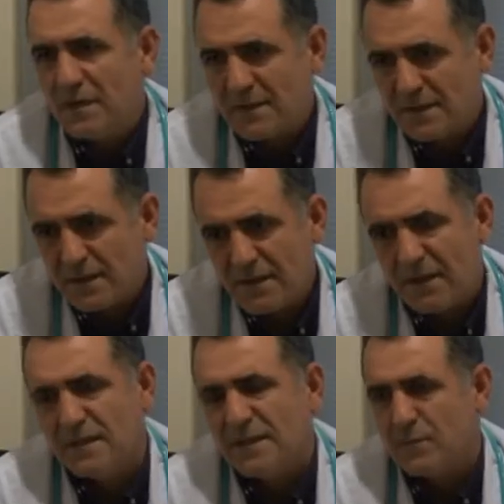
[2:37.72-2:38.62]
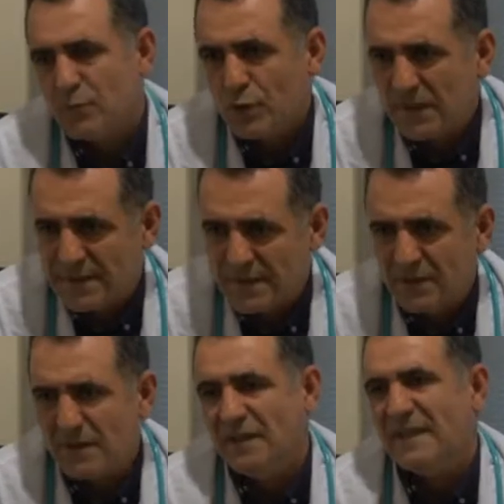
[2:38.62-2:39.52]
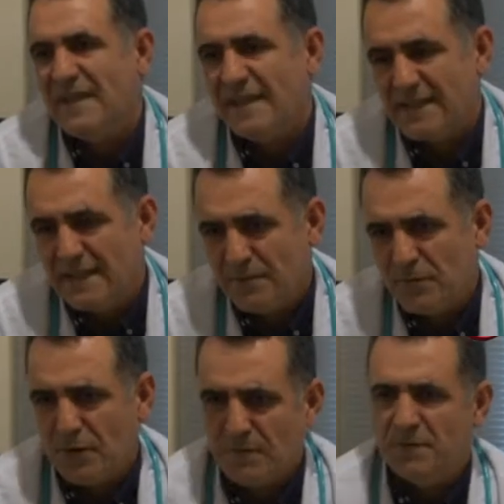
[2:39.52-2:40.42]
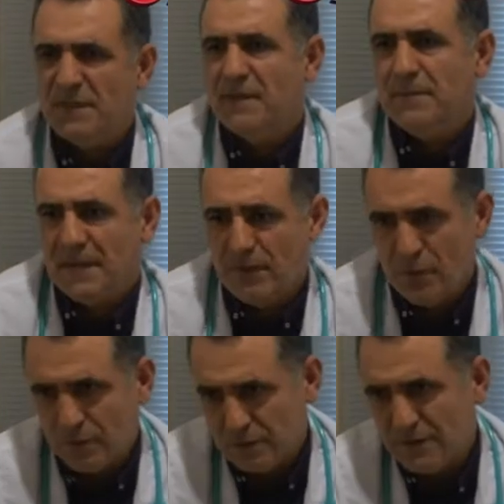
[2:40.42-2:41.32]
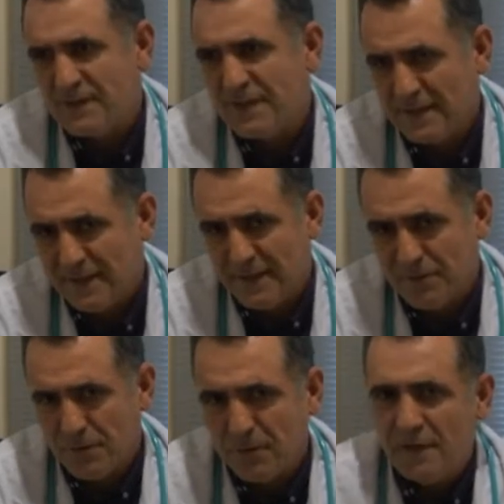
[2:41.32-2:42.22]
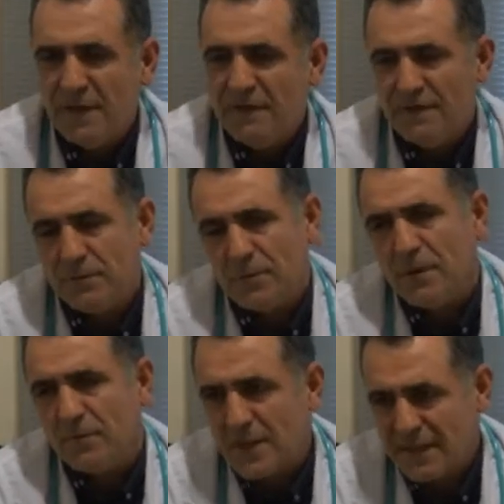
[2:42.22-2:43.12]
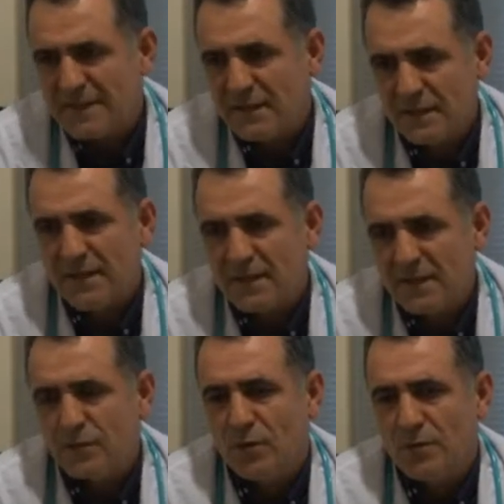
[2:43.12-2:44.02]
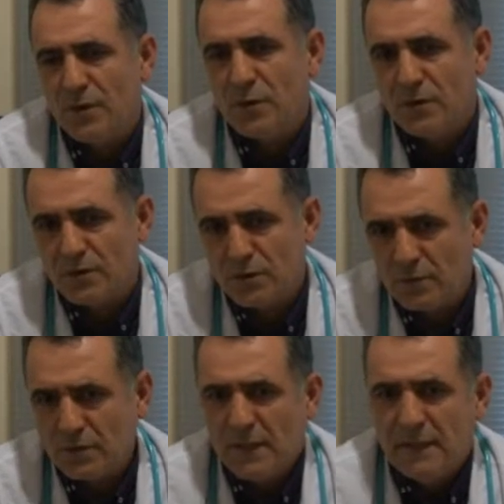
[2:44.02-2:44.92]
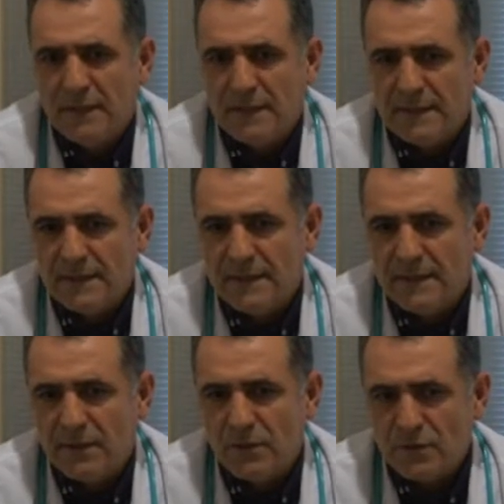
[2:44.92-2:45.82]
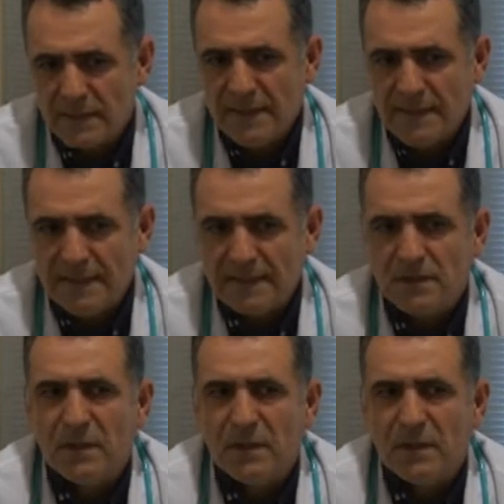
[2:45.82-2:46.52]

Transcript: hastalıklar annenin bünyesinde var, anneyi etkilemiyor ama bir gebelik olduğunda tetikleyebiliyor. Ve bunlar maalesef erken doğuma yol açıyor. Ee, özellikle